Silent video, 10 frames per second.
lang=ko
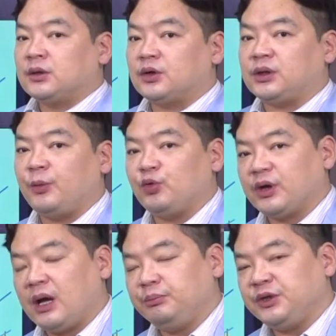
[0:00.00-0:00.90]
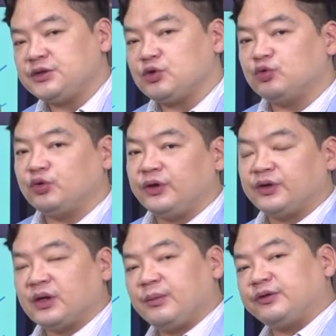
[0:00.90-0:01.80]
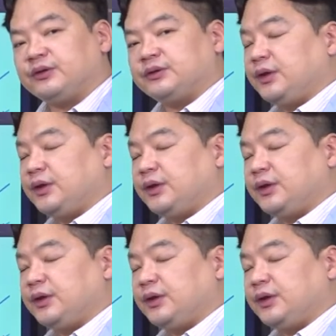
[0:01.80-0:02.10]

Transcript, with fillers: 그렇다면 우리가 합리적으로 예상해 봤을